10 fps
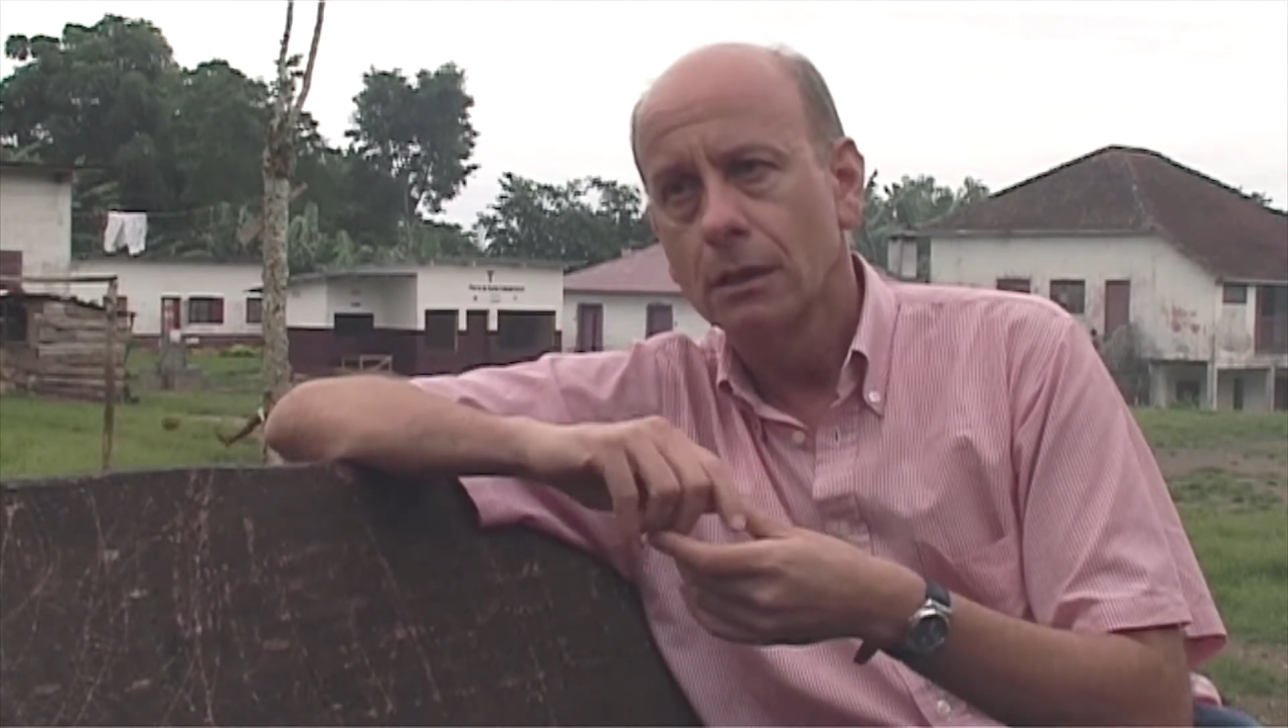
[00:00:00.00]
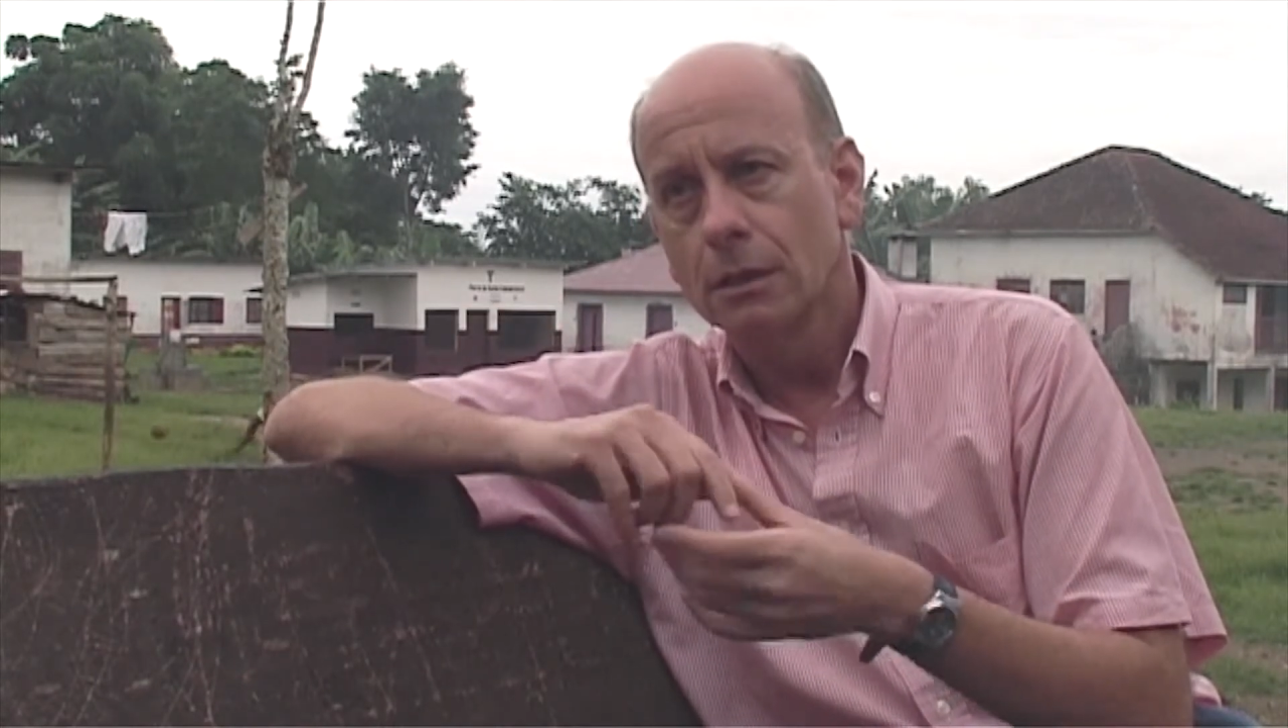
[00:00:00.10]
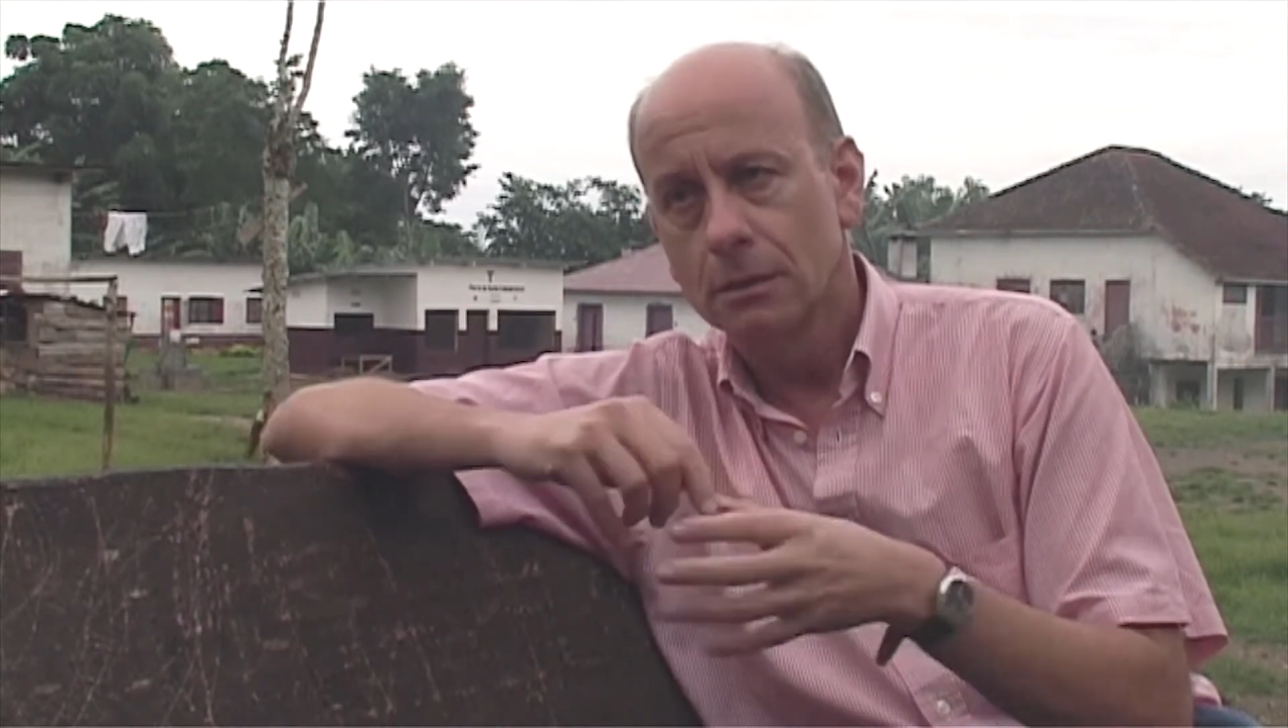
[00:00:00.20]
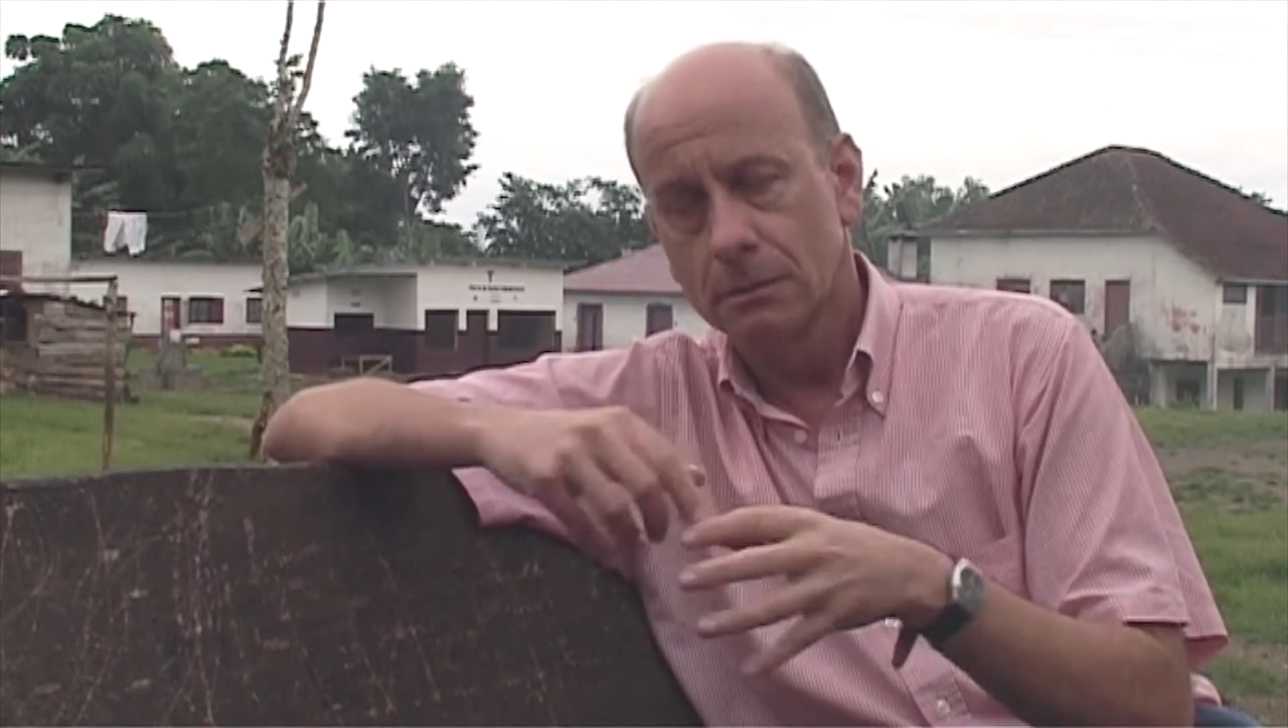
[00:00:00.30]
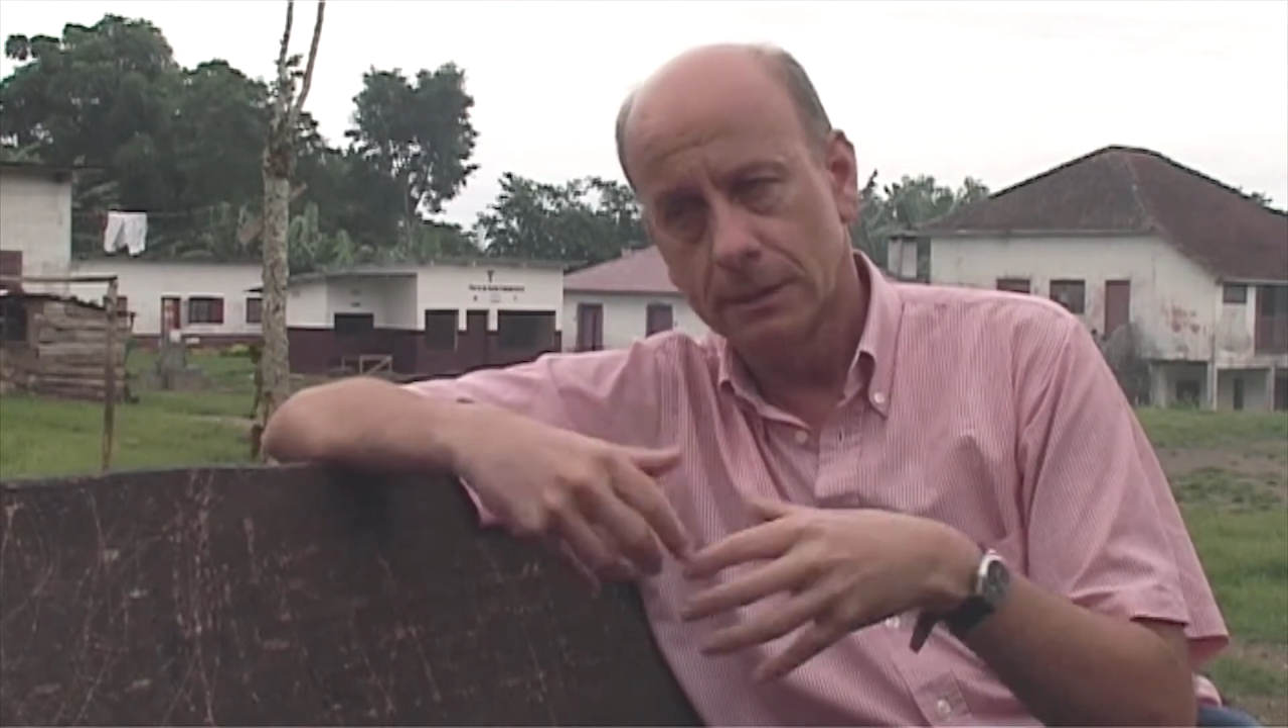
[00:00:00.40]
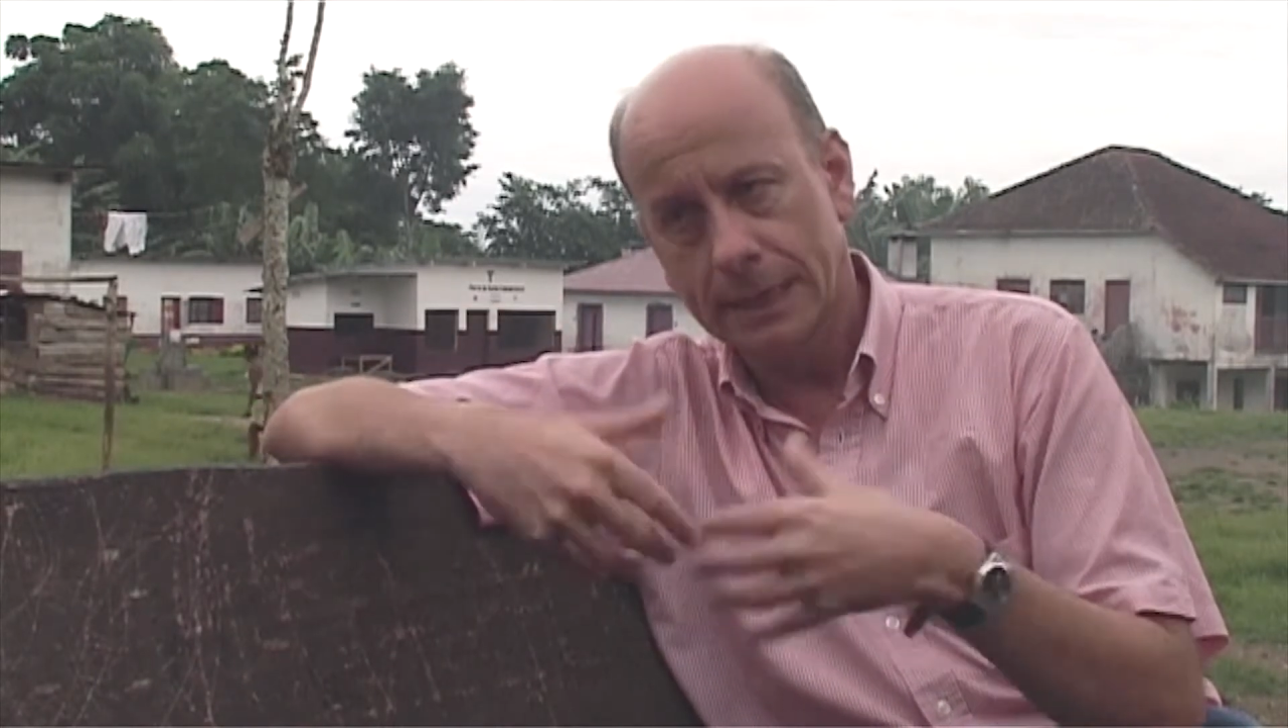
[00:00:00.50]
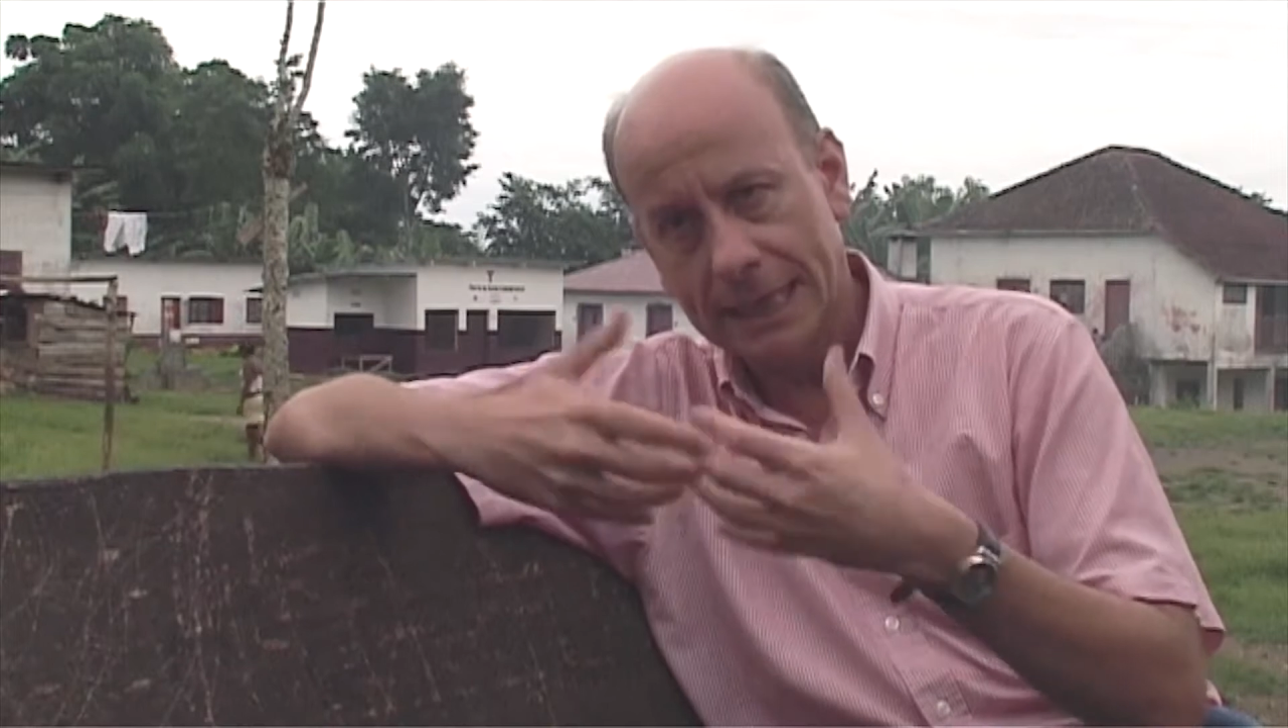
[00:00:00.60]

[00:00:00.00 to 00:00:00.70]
avec uh,